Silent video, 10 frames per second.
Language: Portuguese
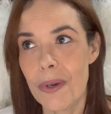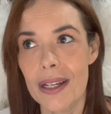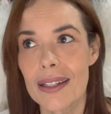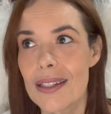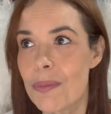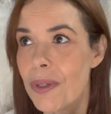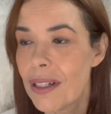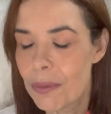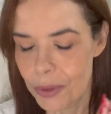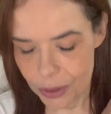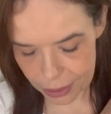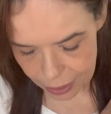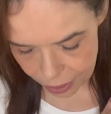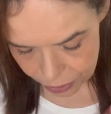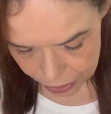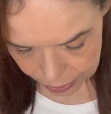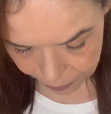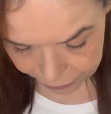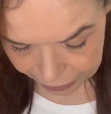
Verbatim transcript: país, pelo amor de Deus.